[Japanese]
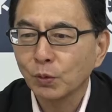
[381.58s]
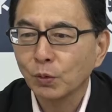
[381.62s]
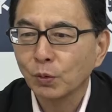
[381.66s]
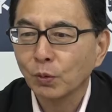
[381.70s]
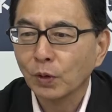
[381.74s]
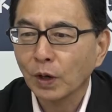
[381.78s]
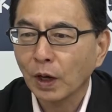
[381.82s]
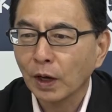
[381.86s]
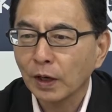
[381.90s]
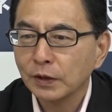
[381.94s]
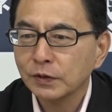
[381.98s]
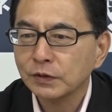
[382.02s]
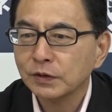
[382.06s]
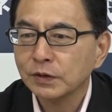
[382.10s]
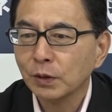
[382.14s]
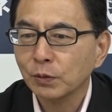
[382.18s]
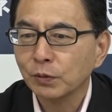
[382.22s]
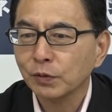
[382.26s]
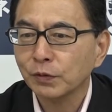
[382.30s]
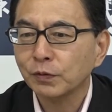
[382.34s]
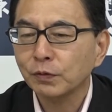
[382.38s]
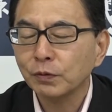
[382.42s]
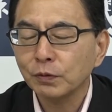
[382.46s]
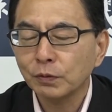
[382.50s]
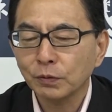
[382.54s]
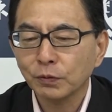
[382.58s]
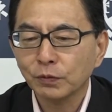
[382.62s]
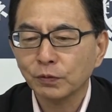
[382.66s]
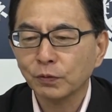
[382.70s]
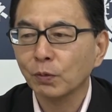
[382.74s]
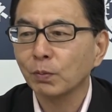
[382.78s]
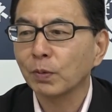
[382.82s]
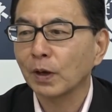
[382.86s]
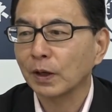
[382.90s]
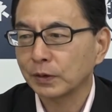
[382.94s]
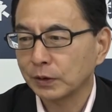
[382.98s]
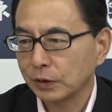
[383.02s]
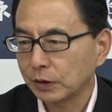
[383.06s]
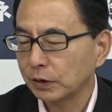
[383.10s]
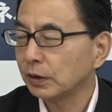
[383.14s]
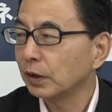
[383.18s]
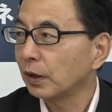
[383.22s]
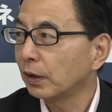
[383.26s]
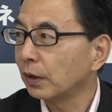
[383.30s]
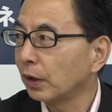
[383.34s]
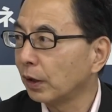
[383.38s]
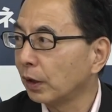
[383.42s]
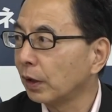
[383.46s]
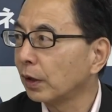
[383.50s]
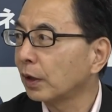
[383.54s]
の会社のすぐそばに、
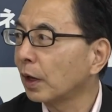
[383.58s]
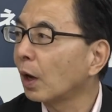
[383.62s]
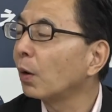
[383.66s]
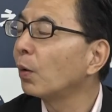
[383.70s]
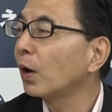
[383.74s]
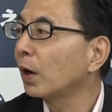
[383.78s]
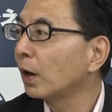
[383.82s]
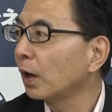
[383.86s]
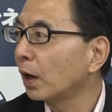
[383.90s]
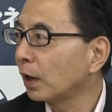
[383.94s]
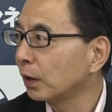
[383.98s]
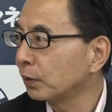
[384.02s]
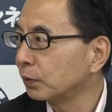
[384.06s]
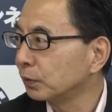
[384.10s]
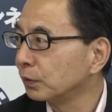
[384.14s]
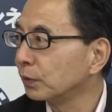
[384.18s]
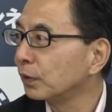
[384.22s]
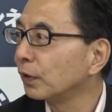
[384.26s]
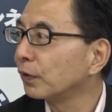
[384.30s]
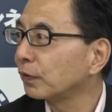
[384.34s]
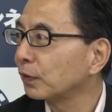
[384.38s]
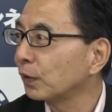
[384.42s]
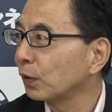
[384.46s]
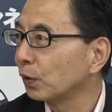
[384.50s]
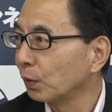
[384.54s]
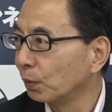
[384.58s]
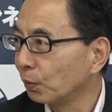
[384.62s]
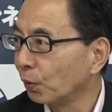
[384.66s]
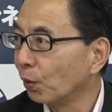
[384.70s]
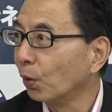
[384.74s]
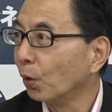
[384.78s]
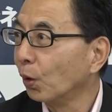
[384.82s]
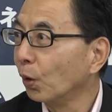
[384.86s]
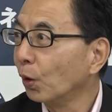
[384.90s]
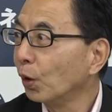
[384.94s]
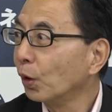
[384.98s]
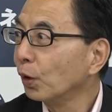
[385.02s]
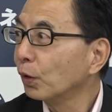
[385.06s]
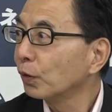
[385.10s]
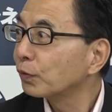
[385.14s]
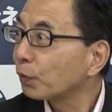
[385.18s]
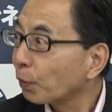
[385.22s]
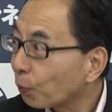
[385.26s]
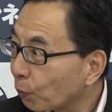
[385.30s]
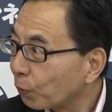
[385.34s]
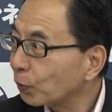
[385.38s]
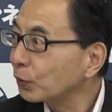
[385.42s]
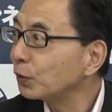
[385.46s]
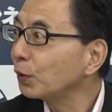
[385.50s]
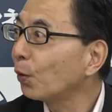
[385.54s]
えー、川があるんですけども、そ
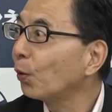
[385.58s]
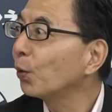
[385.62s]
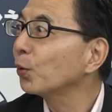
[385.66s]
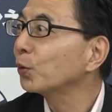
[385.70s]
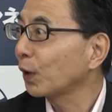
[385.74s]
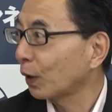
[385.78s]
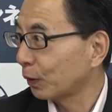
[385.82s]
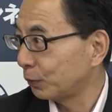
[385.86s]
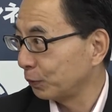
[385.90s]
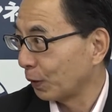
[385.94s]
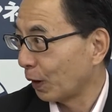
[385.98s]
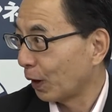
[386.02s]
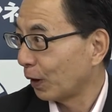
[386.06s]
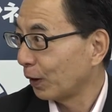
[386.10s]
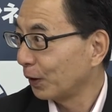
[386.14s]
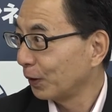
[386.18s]
こにホタルが。